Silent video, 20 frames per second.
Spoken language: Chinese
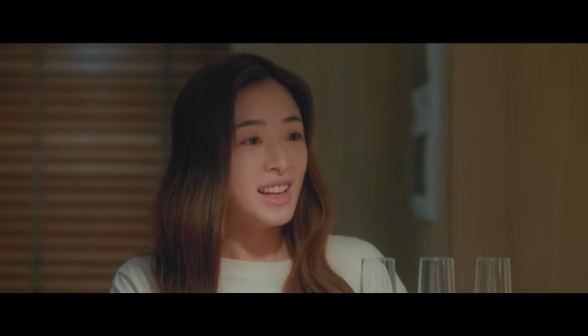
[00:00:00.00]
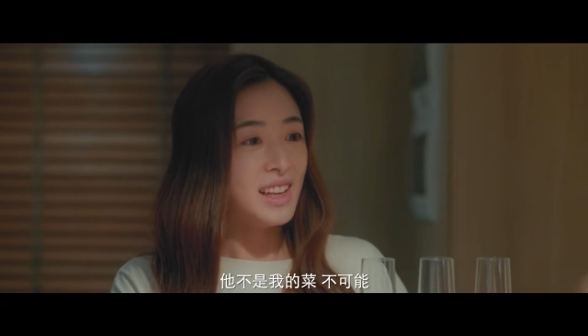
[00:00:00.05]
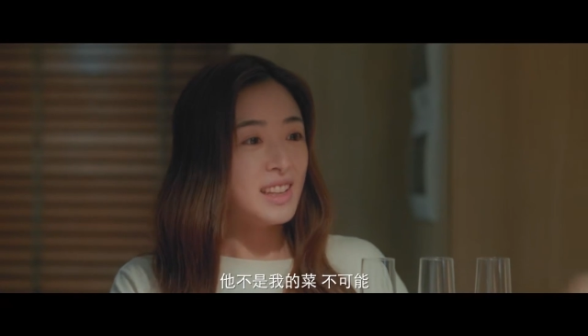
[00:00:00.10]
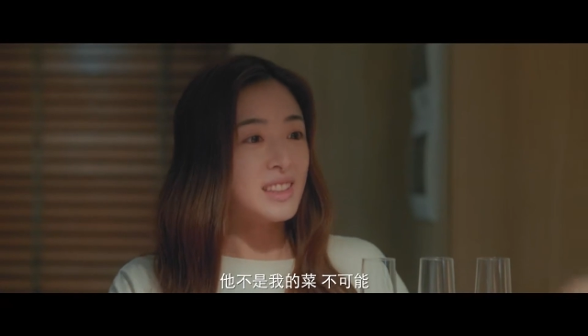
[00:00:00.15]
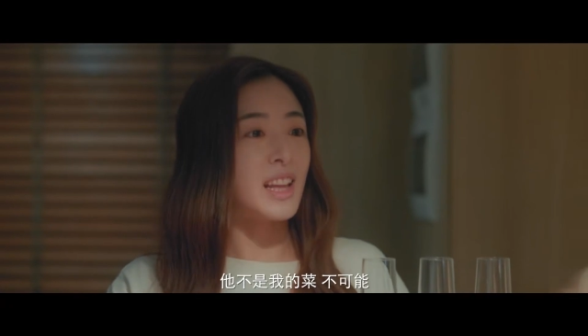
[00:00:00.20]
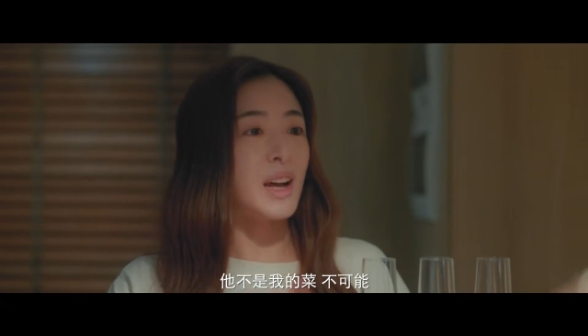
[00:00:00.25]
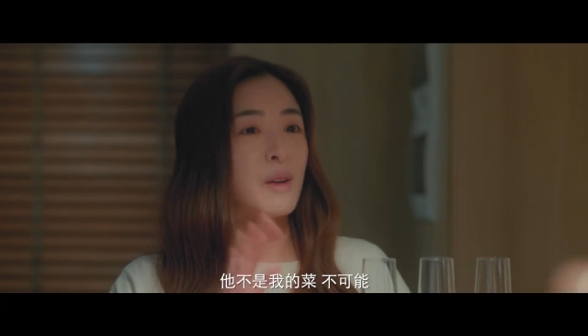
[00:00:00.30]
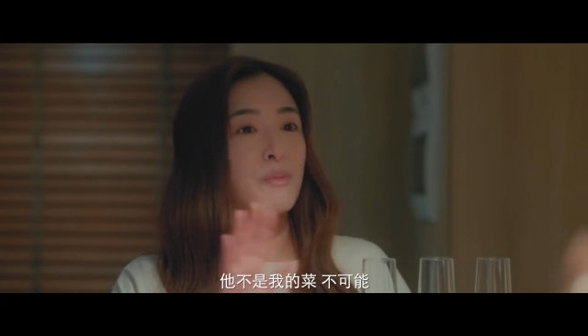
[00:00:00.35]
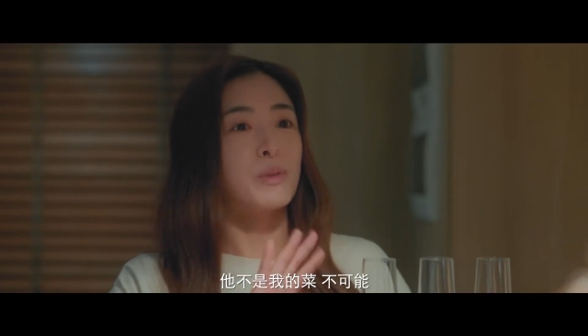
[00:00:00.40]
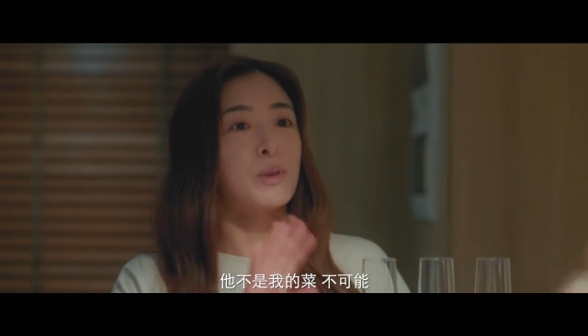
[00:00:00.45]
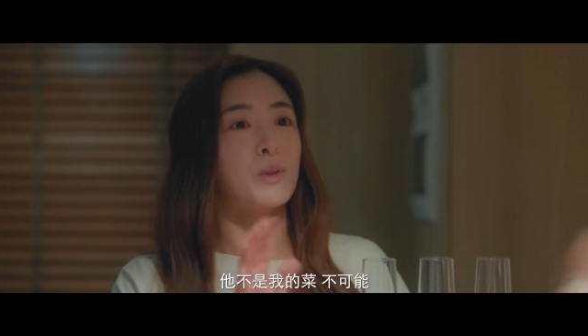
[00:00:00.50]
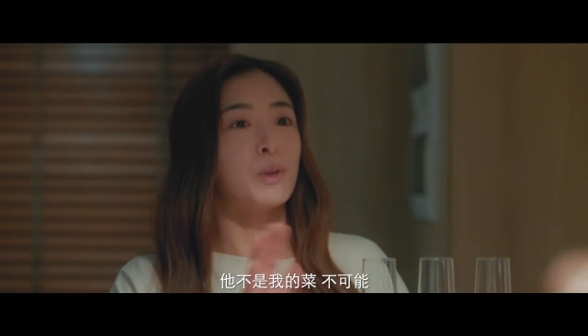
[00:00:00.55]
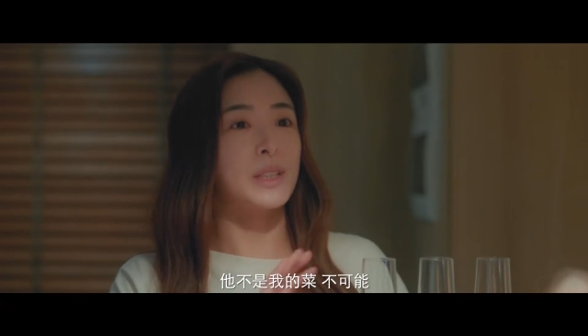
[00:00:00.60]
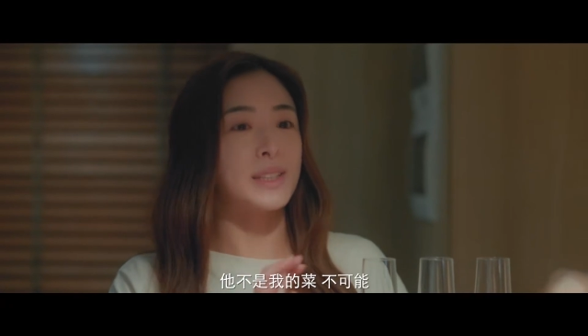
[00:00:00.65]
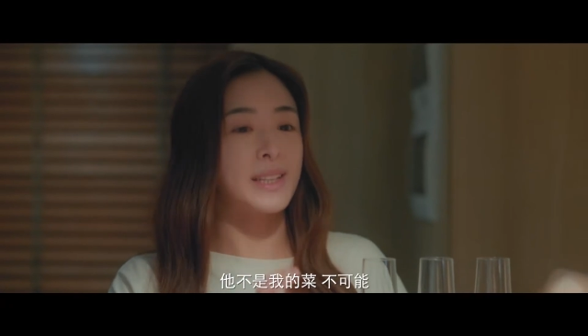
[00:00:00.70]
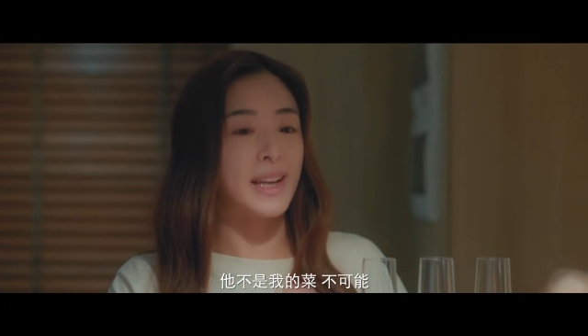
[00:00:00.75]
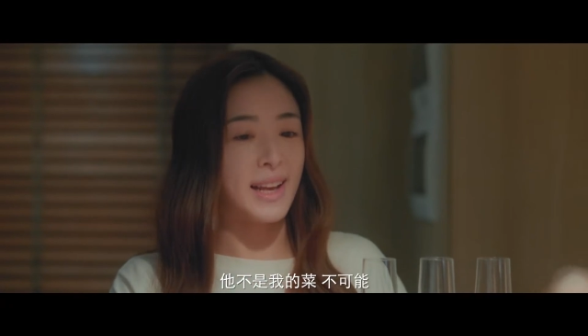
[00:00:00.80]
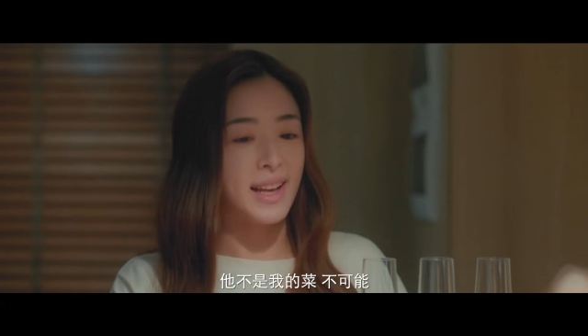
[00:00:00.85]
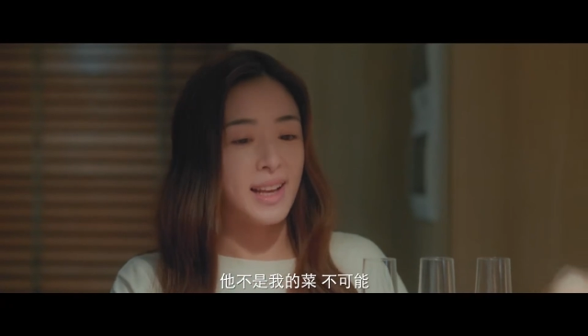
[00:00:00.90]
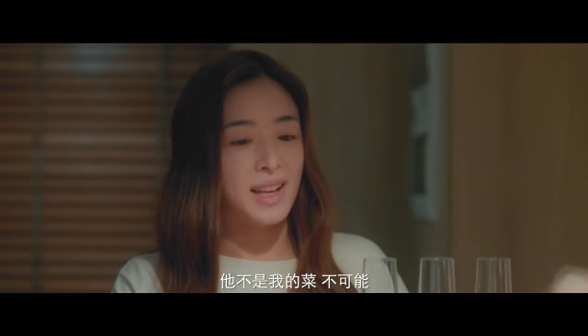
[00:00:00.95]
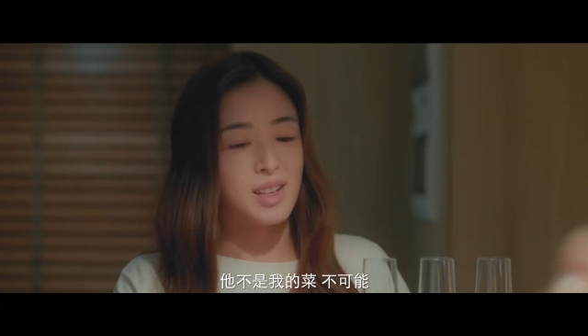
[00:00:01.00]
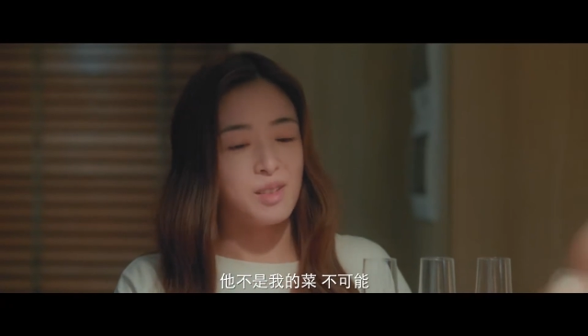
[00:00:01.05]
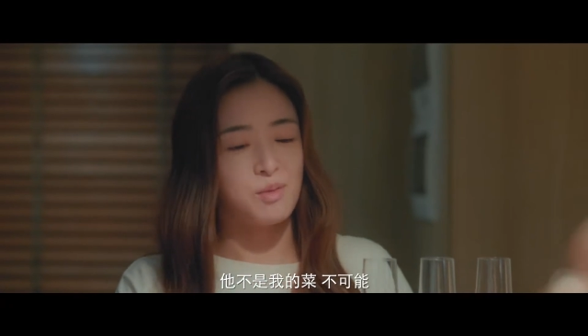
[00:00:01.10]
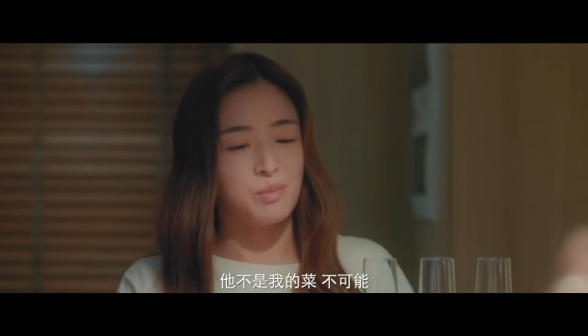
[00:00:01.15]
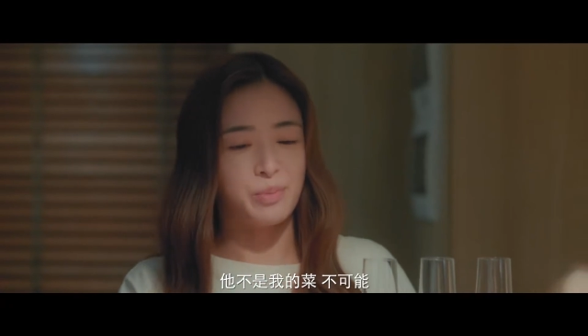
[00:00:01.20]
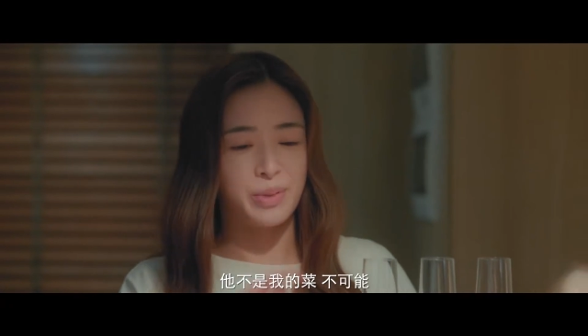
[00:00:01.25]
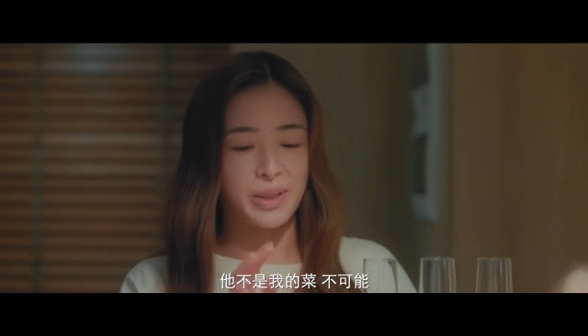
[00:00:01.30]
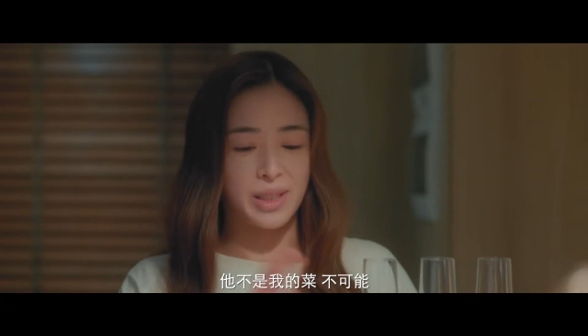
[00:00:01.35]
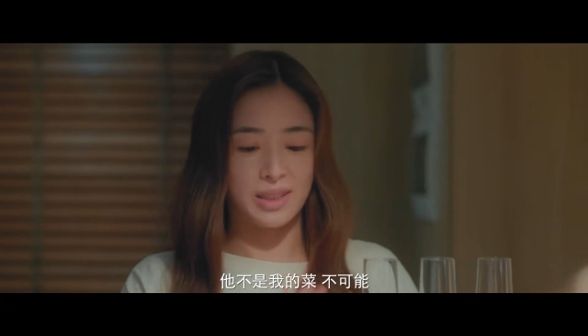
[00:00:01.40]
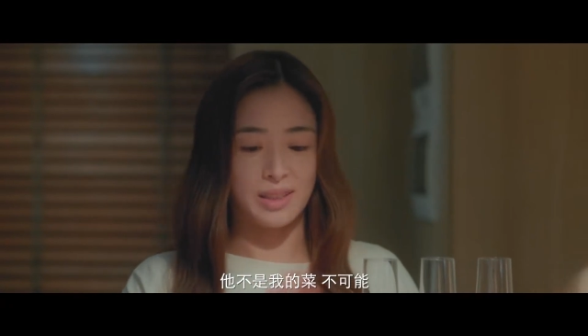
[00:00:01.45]
他不是我的菜，
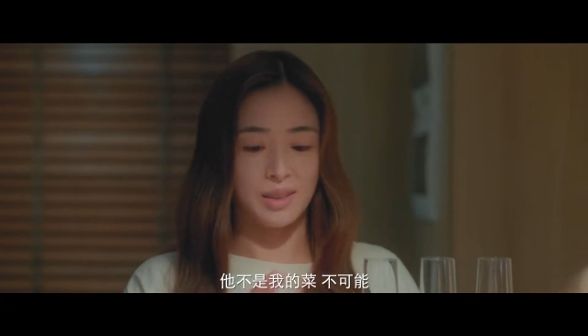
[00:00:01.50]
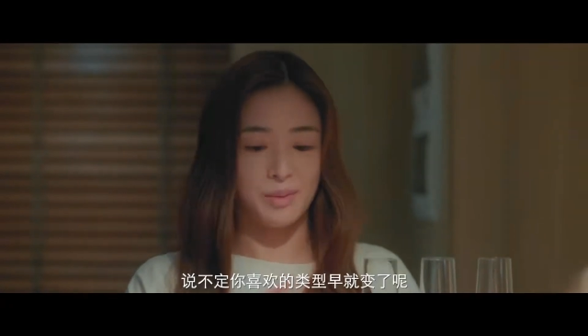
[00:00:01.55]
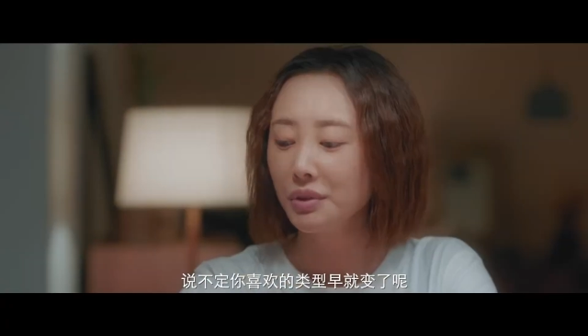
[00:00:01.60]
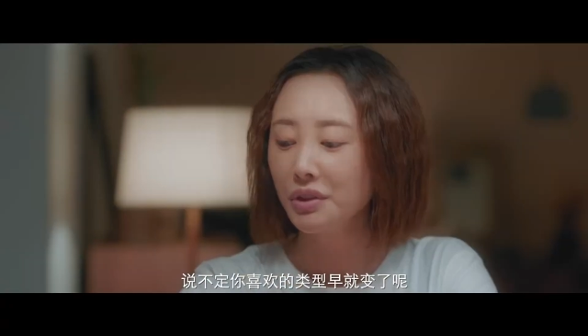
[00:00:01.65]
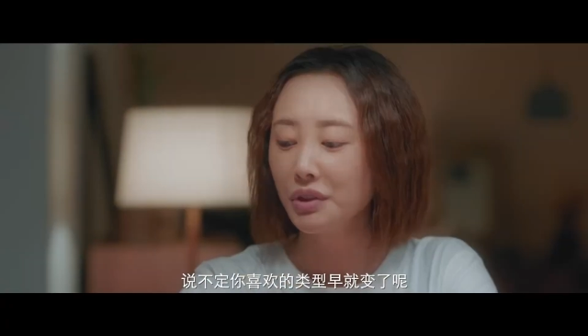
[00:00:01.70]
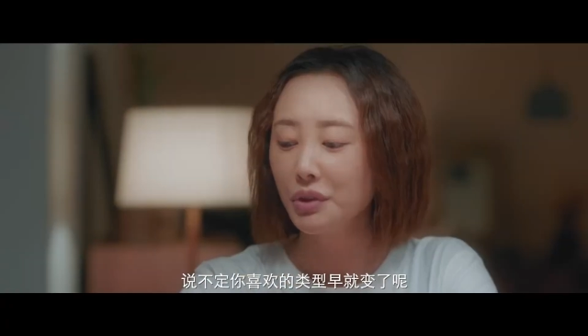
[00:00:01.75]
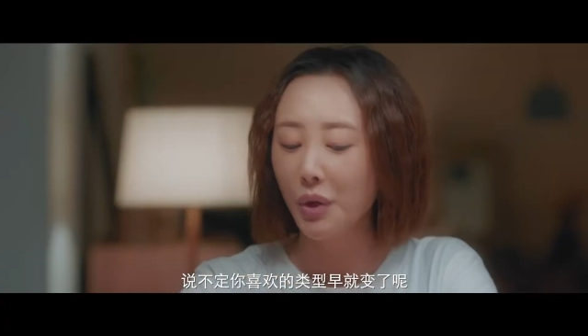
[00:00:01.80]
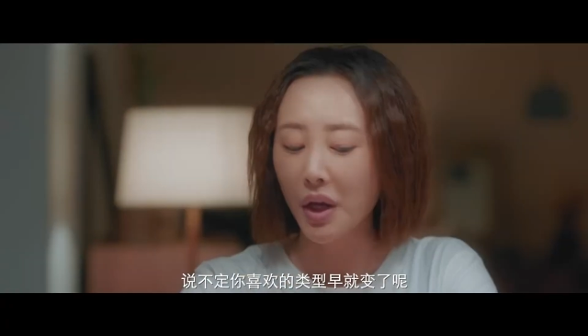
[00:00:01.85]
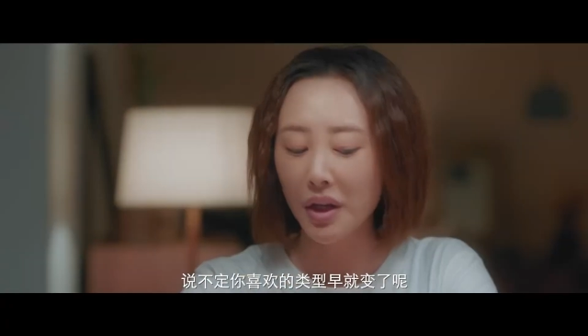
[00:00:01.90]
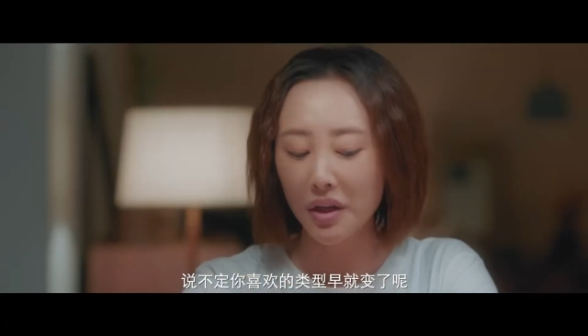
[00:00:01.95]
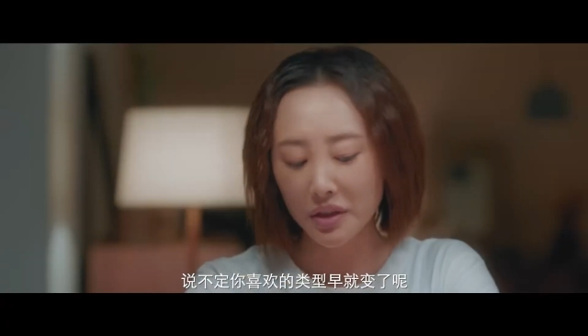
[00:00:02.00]
是不是喜欢